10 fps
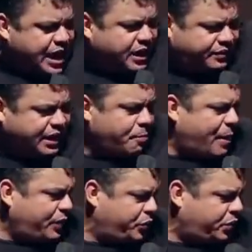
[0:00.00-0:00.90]
e ia ser
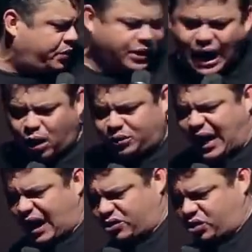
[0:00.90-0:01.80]
mais um cigarro
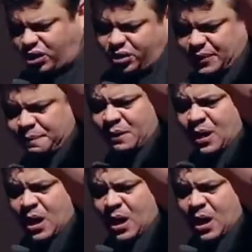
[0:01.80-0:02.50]
de rachixe.